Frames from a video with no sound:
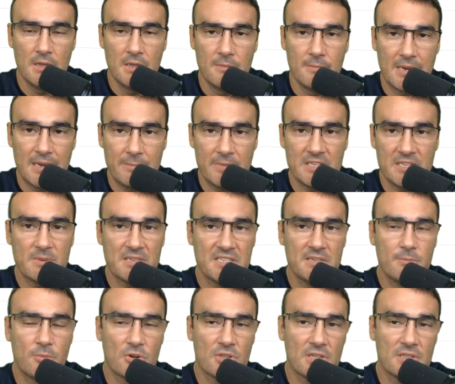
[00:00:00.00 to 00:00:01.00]
Para mí es
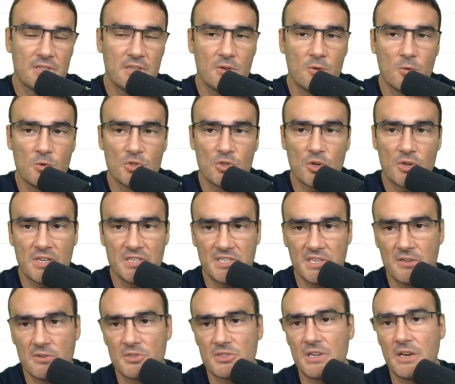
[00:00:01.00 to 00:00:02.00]
más importante incluso que
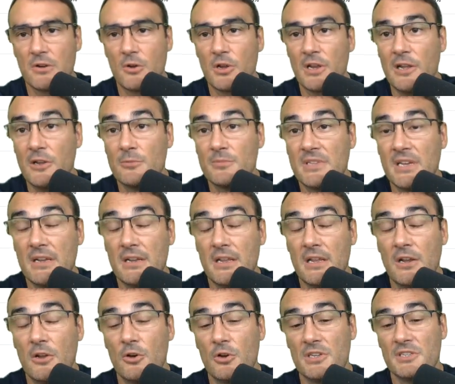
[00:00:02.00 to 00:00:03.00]
Django o Helium 10
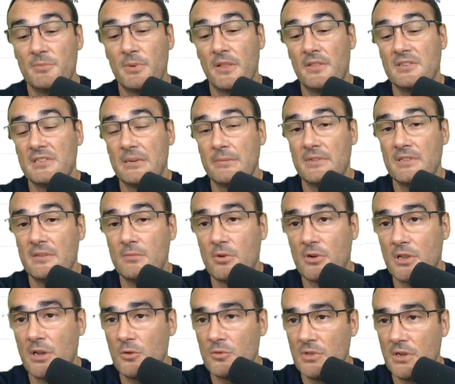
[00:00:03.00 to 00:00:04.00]
y lo es precisamente
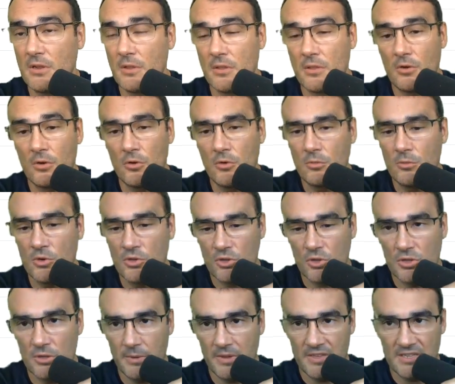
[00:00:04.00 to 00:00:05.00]
porque lo utilizo un
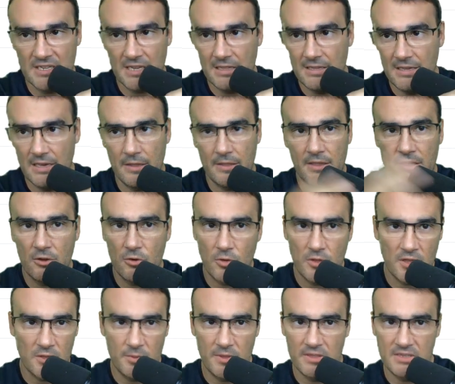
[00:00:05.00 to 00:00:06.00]
montón de veces al día, 5 o
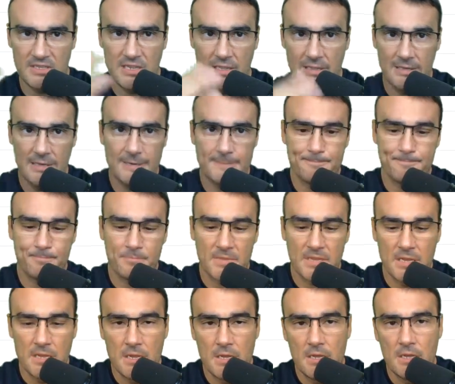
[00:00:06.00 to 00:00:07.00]
10 veces al día.
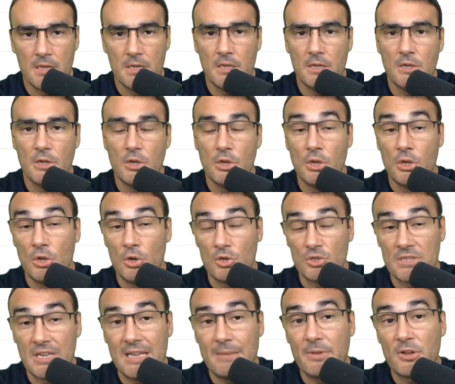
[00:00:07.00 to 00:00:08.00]

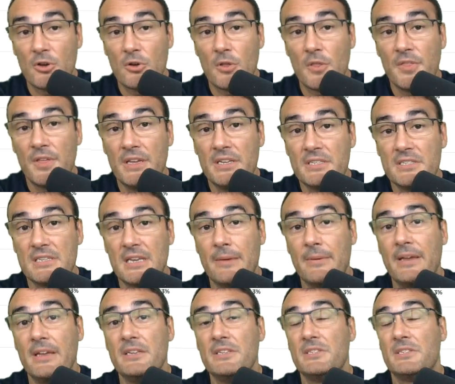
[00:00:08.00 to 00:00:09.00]
Los que ya me conocéis
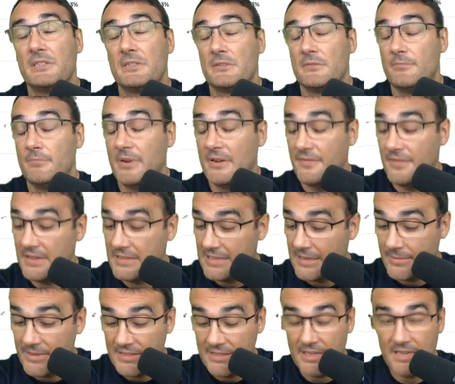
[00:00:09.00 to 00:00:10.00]
sabéis
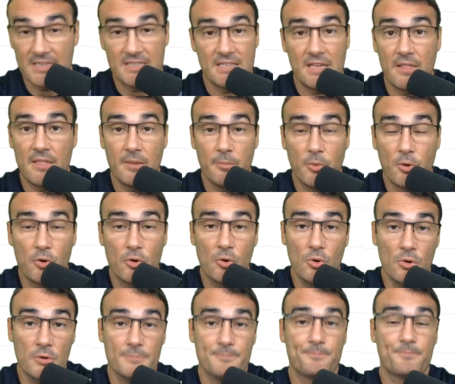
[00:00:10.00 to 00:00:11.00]
perfectamente que desde hace poco